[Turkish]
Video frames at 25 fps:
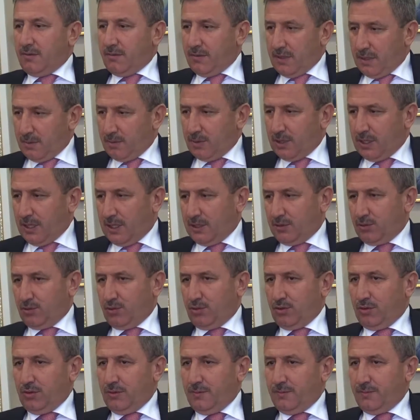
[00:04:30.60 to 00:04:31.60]
verimi de
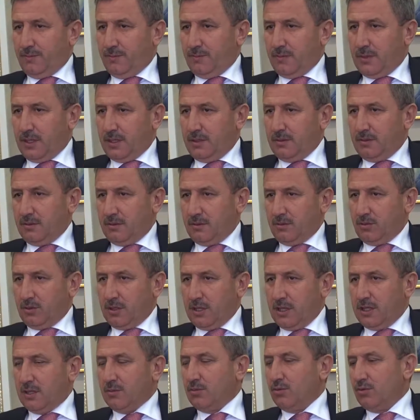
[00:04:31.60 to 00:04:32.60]
arttırıyor. Ben
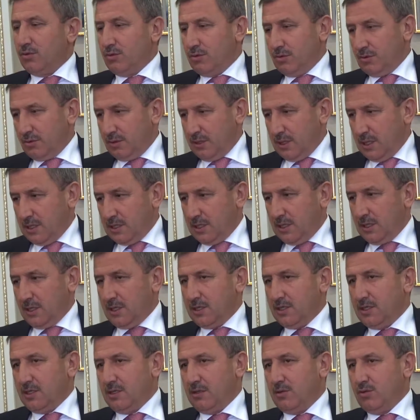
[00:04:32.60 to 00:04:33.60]
Kütahya'da bunun
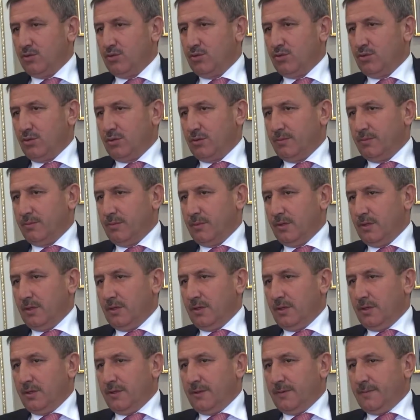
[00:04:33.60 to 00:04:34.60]
gerçekleştiğini düşünüyorum.
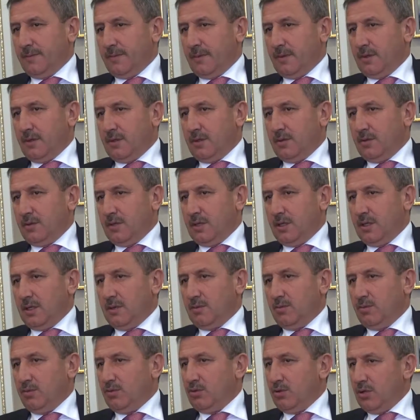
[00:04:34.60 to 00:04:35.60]

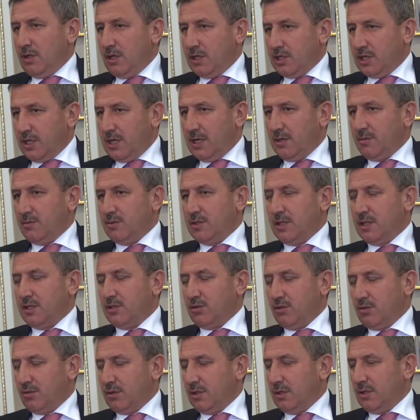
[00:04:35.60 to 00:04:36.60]
Bütün ilçelerimiz
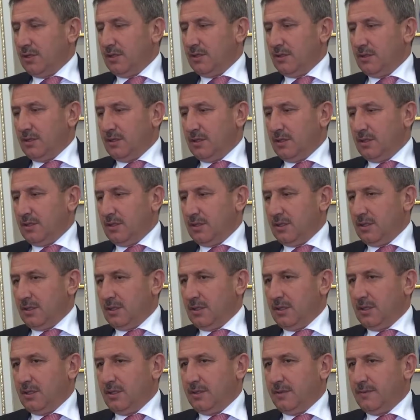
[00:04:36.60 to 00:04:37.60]
aşağı yukarı e,
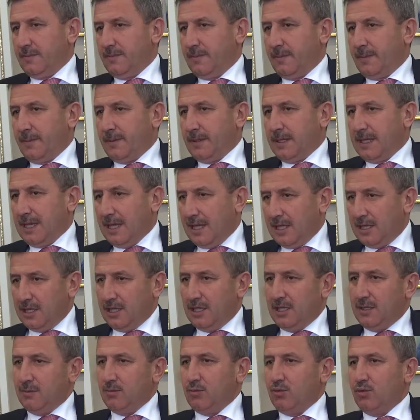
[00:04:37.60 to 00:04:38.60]

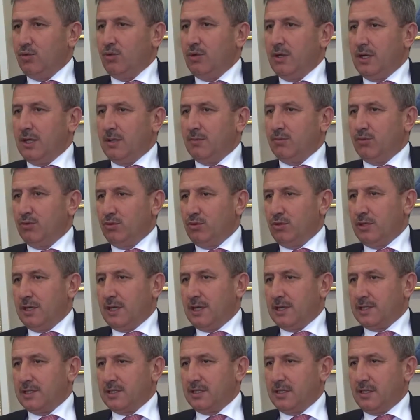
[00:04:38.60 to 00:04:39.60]
geldiğim günle bugün
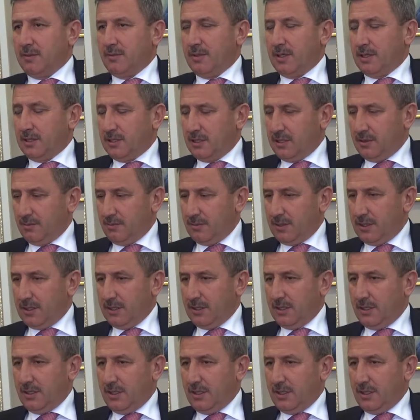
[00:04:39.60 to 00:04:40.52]
arasında baktığımda